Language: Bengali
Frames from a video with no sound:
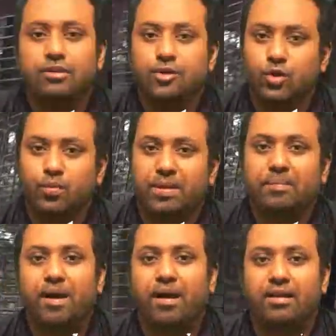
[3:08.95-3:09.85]
জমি
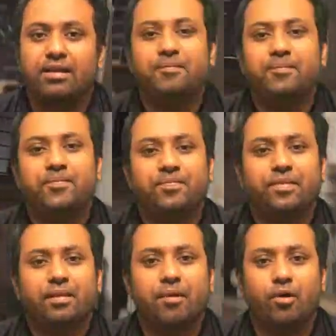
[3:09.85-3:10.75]
বাড়ি
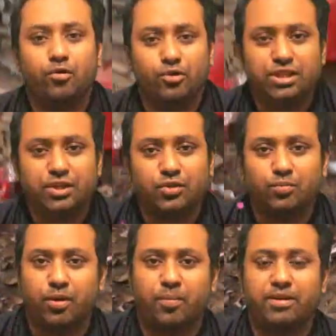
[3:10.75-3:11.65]
বা অন্য যে কোনো
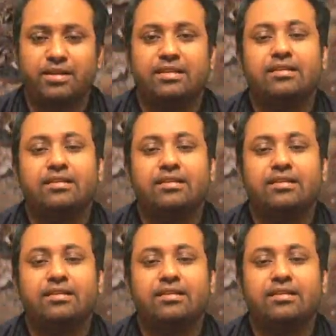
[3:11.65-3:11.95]
প্রপার্টি